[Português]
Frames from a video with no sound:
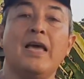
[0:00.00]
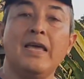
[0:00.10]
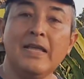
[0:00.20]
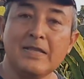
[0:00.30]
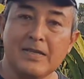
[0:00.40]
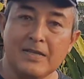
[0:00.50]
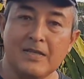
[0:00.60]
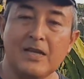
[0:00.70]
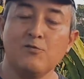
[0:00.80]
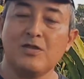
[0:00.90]
Entre
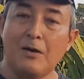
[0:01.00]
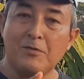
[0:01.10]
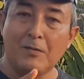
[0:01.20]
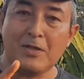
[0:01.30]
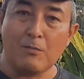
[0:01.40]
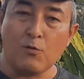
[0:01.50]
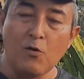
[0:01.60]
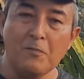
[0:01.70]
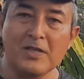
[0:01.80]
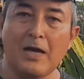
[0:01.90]
né, no
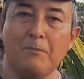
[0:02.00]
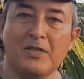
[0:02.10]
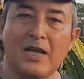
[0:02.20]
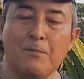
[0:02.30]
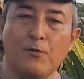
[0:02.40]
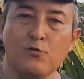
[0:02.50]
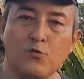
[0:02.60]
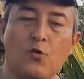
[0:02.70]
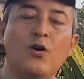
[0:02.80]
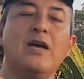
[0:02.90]

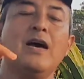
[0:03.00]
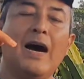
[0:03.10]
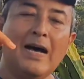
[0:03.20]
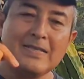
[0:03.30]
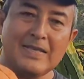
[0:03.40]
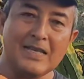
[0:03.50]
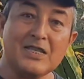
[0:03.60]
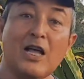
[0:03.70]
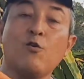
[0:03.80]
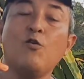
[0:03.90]
www.completarpitaia.com,
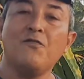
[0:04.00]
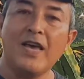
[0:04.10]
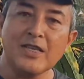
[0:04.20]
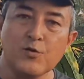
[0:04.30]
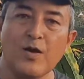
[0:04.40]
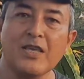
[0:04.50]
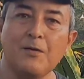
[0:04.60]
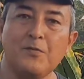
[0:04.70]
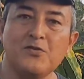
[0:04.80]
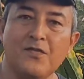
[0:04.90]
acesse lá, converse com a
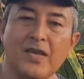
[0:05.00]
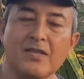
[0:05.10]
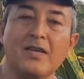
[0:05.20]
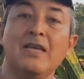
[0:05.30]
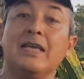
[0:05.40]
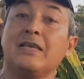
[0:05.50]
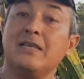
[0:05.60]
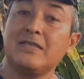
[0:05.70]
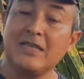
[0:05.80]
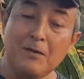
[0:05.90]
equipe de venda,
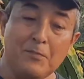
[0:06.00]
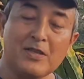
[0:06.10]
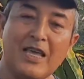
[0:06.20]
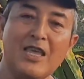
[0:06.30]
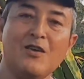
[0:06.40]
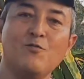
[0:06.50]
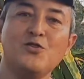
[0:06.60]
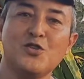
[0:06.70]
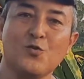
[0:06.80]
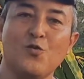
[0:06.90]
que sempre tem um
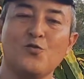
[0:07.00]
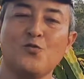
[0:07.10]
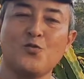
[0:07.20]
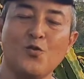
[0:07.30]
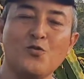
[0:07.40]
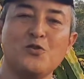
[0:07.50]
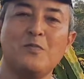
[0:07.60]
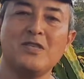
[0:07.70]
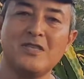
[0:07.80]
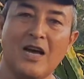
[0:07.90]
desconto todo
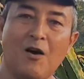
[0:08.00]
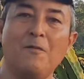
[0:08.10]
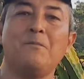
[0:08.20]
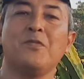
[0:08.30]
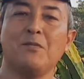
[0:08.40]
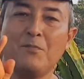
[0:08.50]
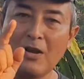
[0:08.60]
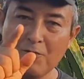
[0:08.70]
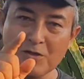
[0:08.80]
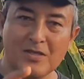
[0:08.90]
especial
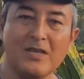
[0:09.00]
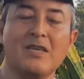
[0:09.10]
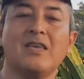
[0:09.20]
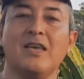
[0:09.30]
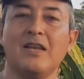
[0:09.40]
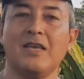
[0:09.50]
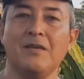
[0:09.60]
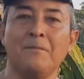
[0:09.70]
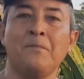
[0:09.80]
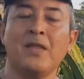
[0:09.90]
para você que queira
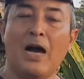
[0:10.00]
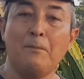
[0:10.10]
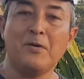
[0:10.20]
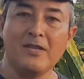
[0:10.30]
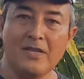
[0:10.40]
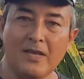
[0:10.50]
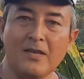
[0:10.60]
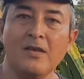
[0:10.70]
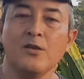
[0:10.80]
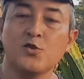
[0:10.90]
aí aprender
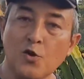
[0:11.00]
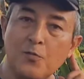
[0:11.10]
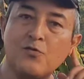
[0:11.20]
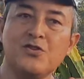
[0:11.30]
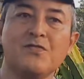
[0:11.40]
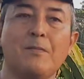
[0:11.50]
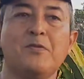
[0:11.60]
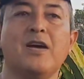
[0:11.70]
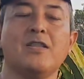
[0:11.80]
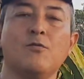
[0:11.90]
sobre o cultivo da
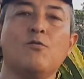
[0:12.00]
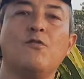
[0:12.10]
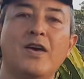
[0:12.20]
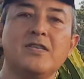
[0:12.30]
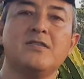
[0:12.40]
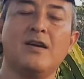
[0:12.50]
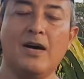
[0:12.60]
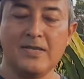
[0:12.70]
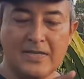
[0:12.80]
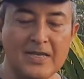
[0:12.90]
pitaia. Então converse,
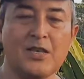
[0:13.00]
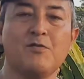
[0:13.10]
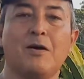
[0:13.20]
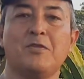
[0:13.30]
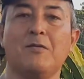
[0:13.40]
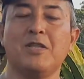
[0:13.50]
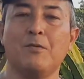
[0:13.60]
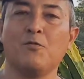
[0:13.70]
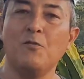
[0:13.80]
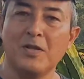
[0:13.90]
acesse aí o
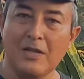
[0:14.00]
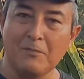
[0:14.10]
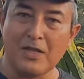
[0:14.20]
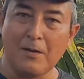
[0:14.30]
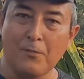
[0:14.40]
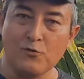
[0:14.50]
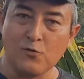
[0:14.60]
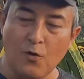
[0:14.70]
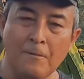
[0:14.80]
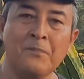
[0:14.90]

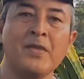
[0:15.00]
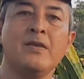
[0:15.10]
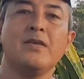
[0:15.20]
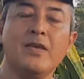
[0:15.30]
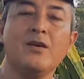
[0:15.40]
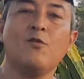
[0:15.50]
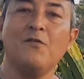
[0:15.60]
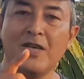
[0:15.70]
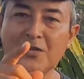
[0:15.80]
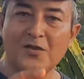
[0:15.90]
www.compratapitaia.com e
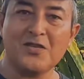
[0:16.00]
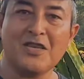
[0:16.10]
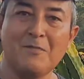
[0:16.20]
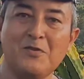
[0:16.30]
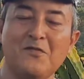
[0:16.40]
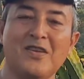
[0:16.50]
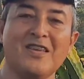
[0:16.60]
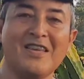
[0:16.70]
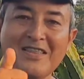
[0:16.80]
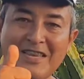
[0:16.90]
converse com a nossa equipe de venda
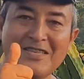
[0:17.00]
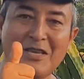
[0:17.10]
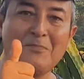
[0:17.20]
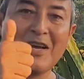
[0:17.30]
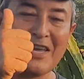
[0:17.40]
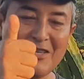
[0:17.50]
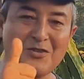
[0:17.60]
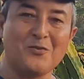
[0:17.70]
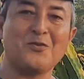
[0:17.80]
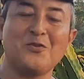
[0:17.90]
que tem sempre aquele
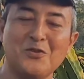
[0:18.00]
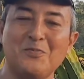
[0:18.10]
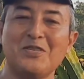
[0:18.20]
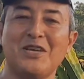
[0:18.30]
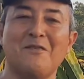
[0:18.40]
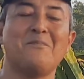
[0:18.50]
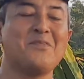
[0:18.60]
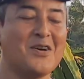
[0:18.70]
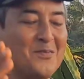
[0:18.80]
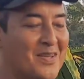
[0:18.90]
desconto todo especial.
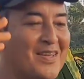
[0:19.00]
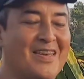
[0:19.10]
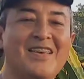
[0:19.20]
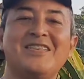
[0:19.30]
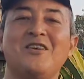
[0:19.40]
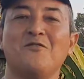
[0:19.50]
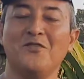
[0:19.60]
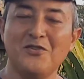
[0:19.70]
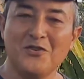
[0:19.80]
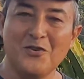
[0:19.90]
Então esse é o
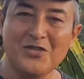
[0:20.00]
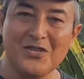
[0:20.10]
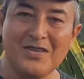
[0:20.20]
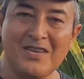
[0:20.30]
vídeo de hoje.